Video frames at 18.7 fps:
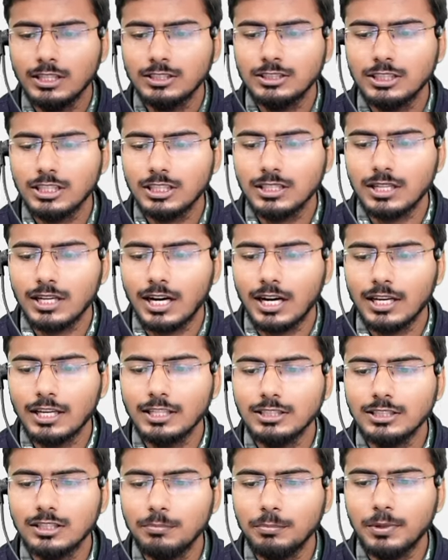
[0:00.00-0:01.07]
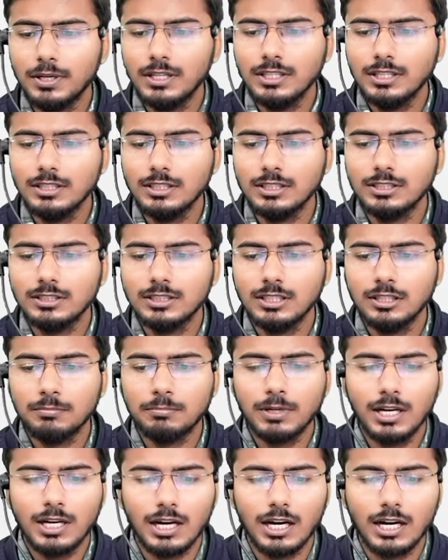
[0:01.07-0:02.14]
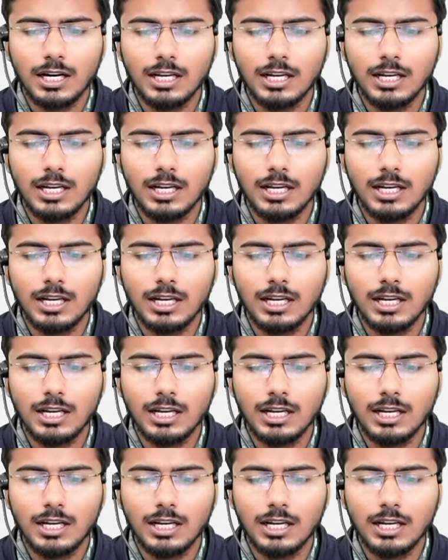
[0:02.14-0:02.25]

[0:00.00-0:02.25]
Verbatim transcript: ठीक है आगे की तरफ बढ़े देखते हैं अपना